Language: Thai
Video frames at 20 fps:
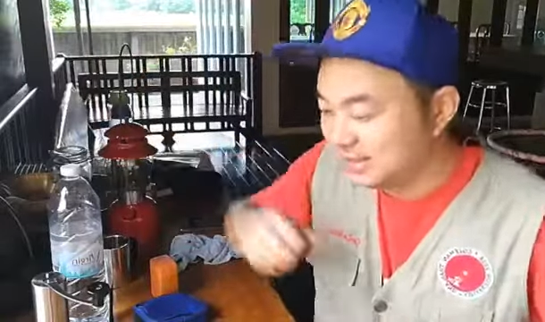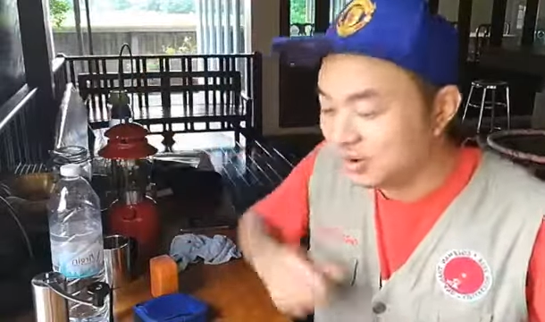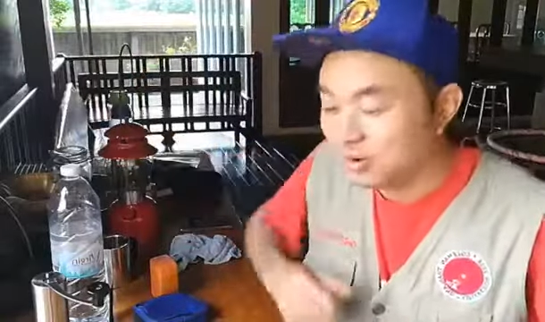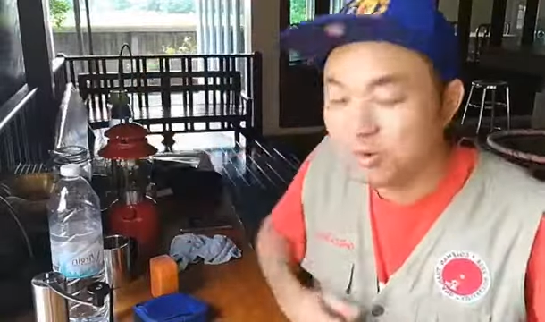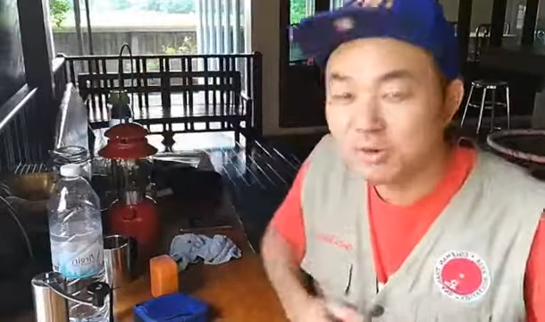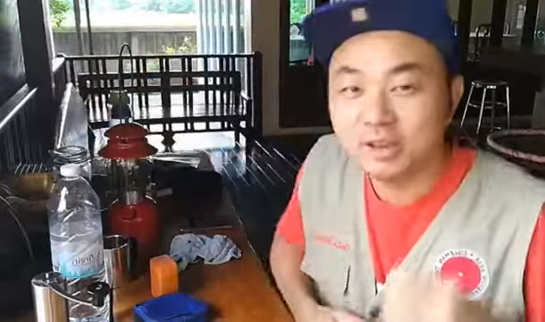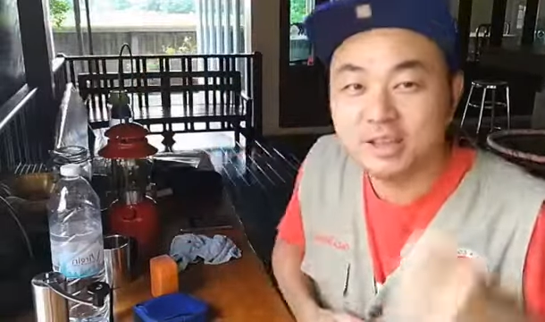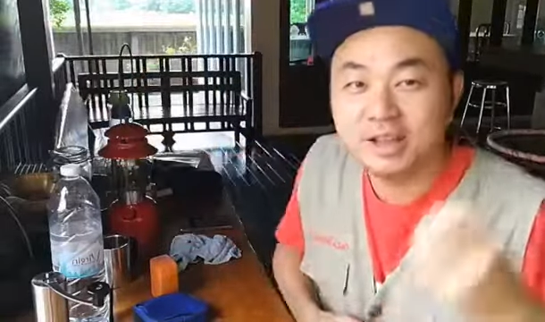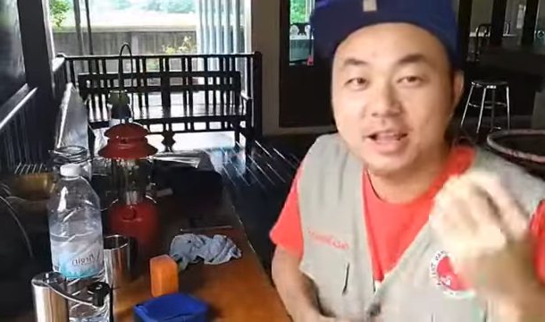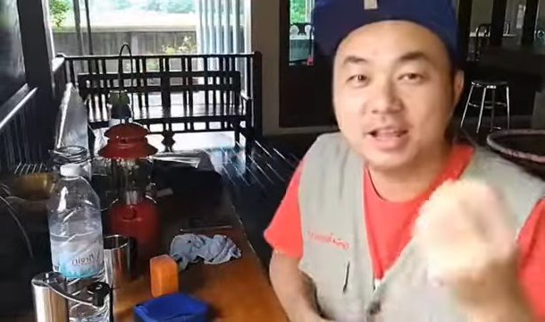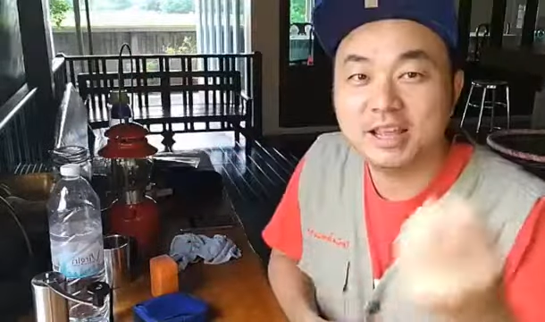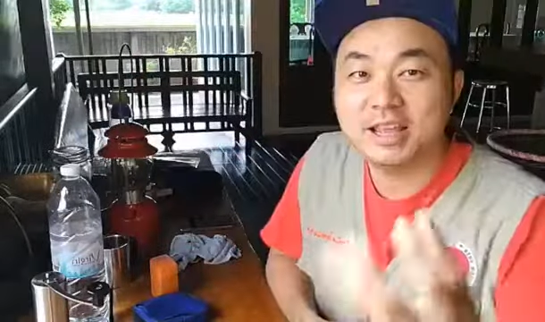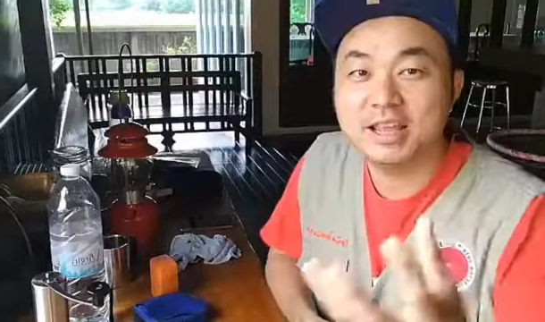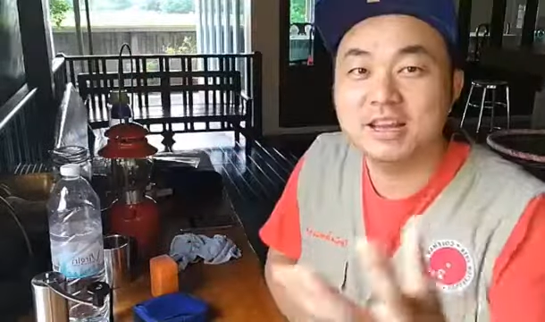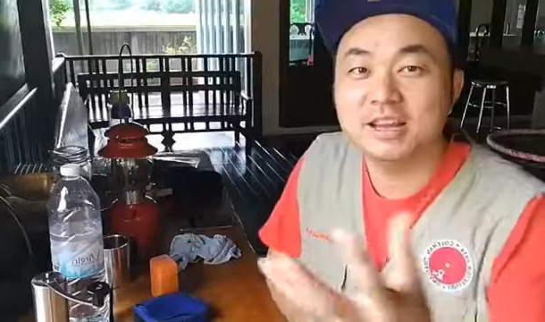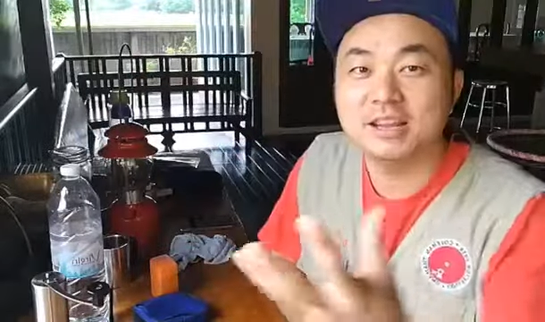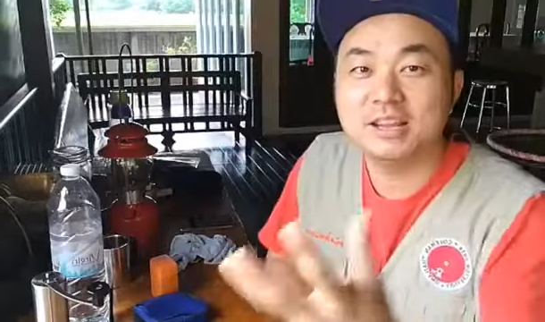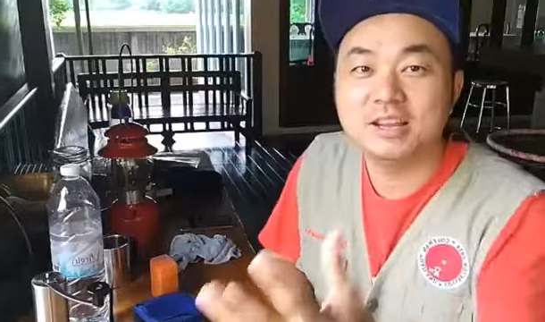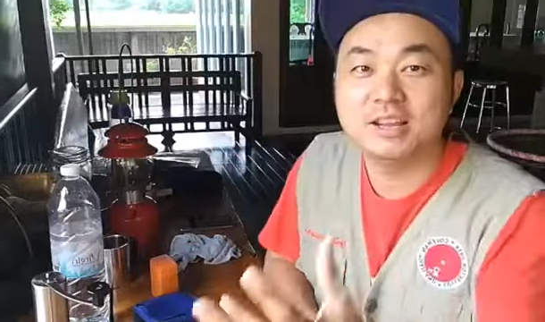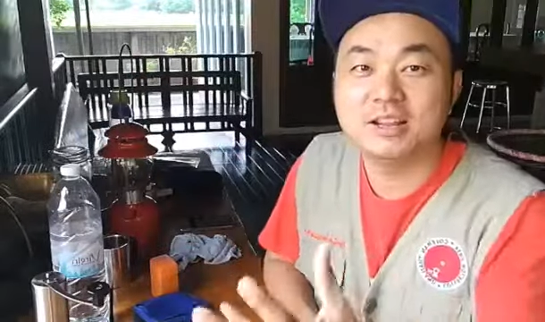คงจะได้กลิ่น
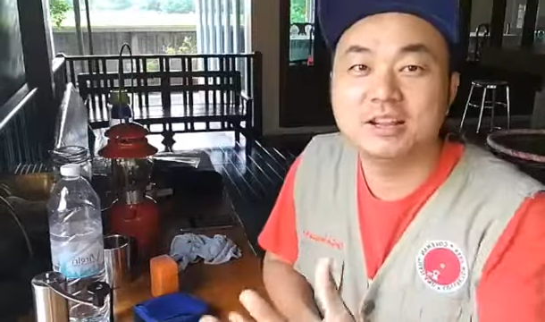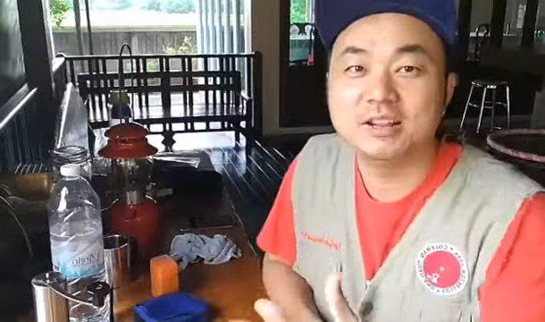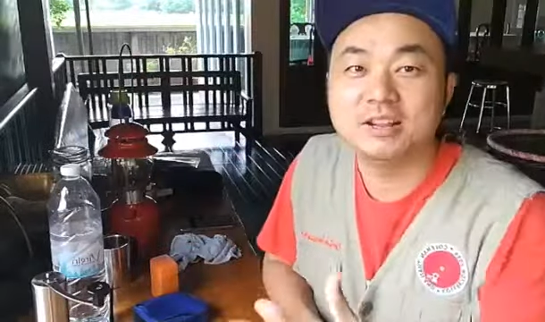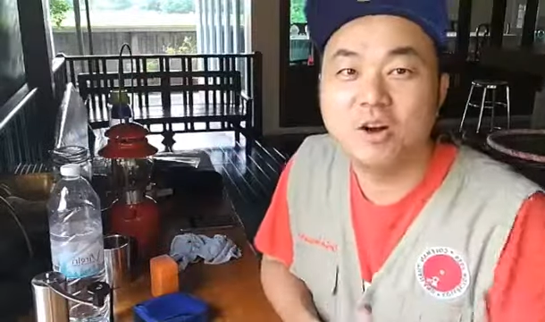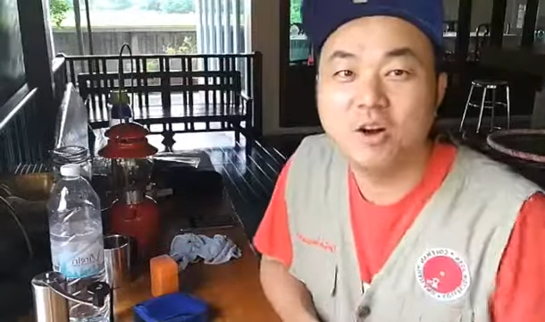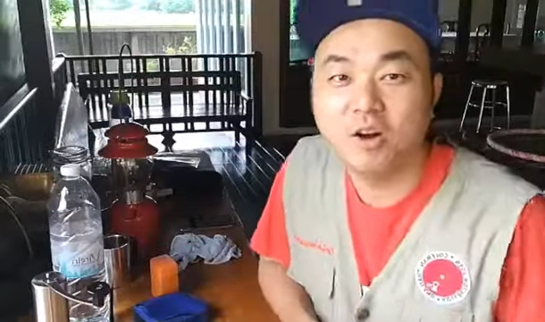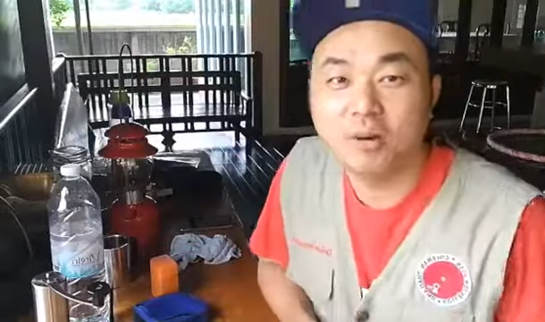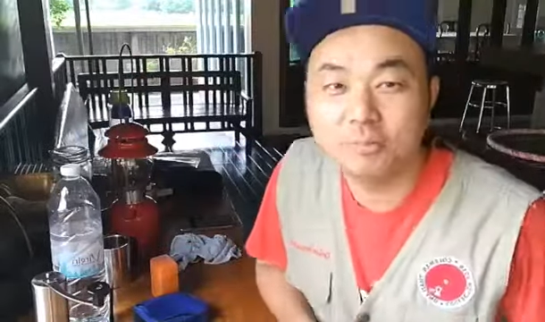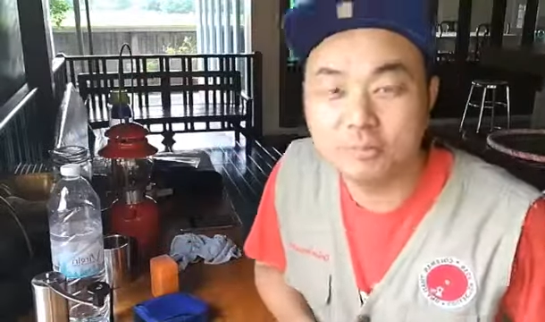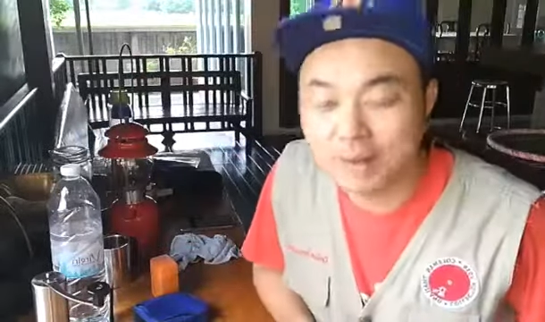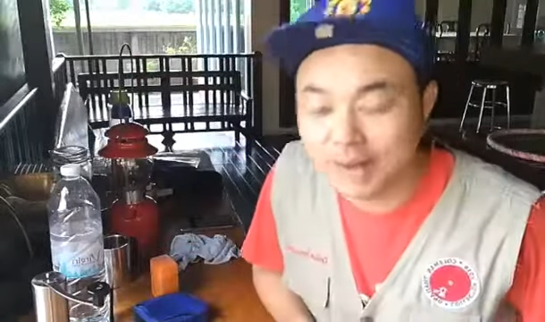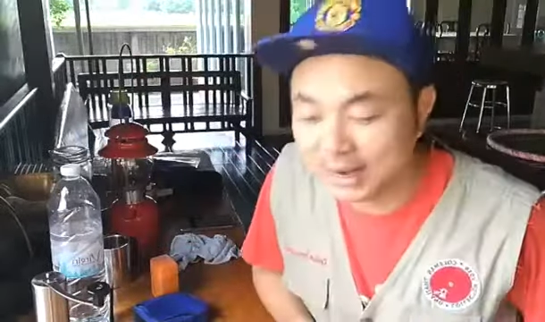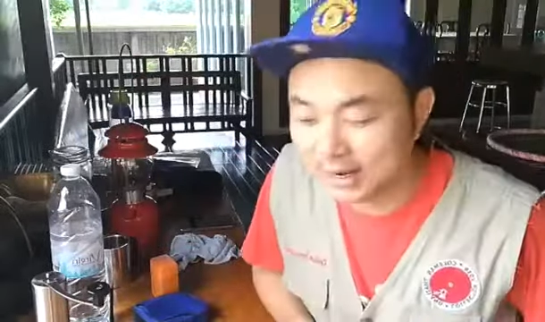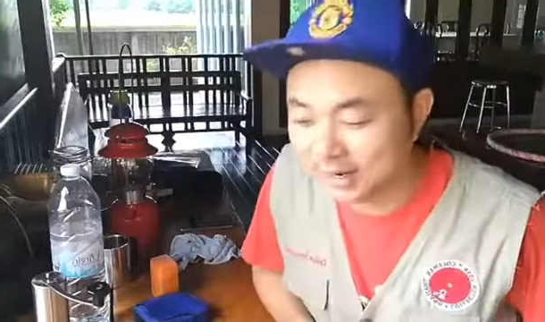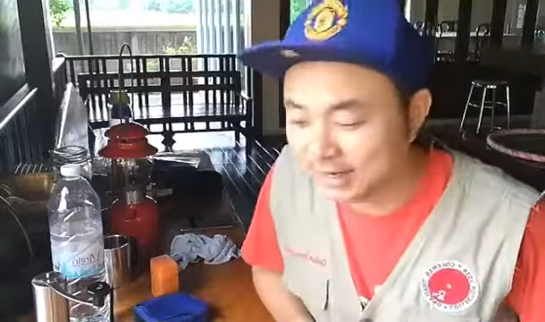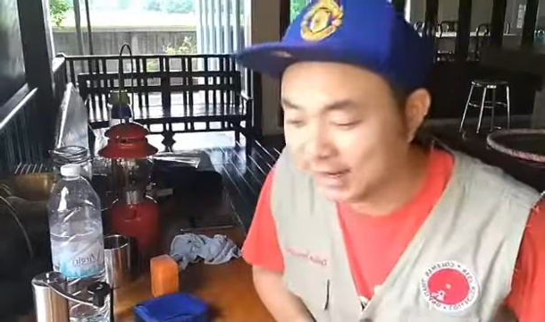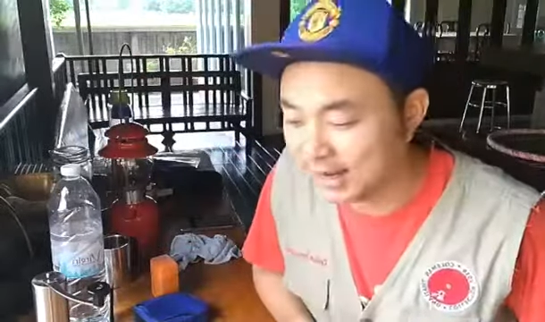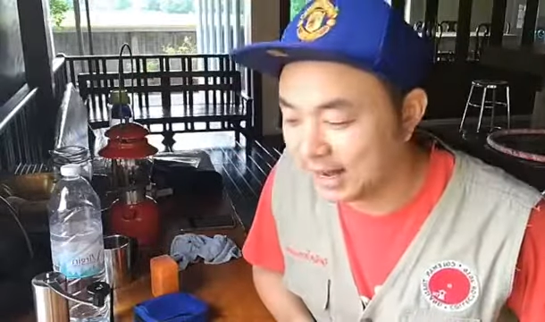ที่หอมมาก